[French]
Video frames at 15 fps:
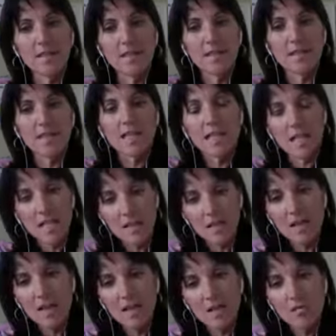quel est le
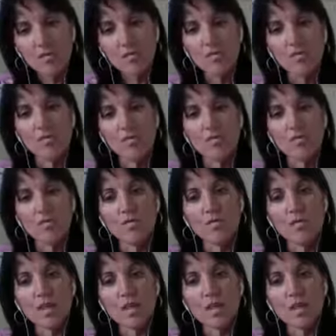cadeau?
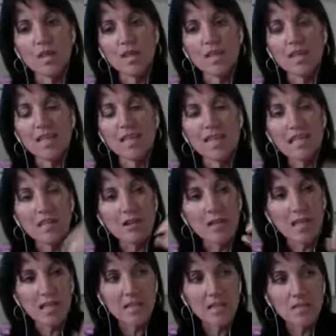Quel est le
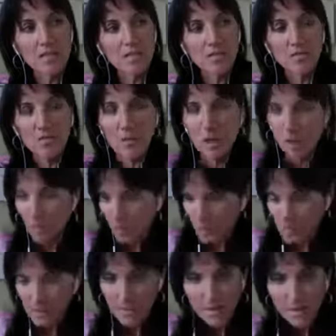cadeau? Bon, on
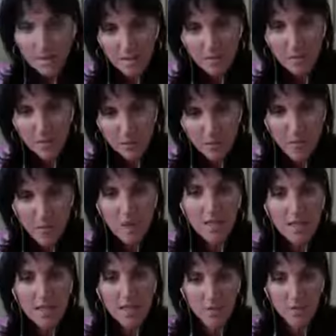s'entend que parfois les
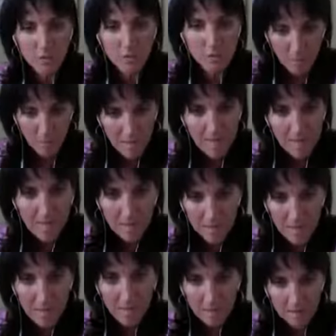cadeaux sont mal
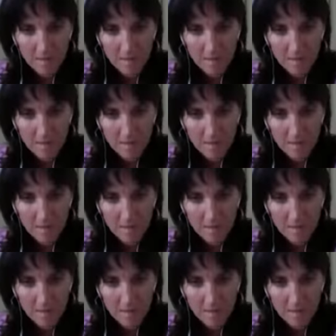emballés